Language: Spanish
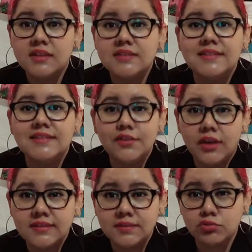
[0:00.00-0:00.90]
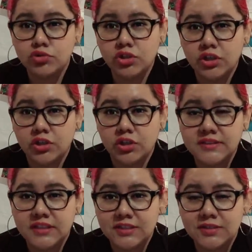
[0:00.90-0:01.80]
Siento que hace mucho que no me
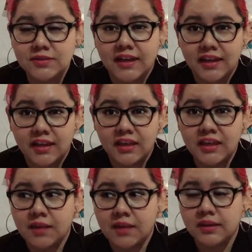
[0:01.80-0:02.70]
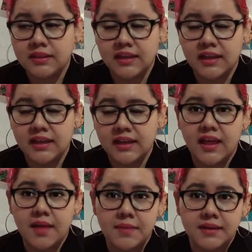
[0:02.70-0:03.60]
siento aquí a platicar
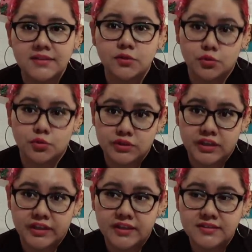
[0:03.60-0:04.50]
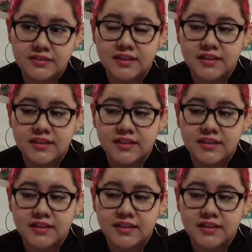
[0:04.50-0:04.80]
nada más con ustedes.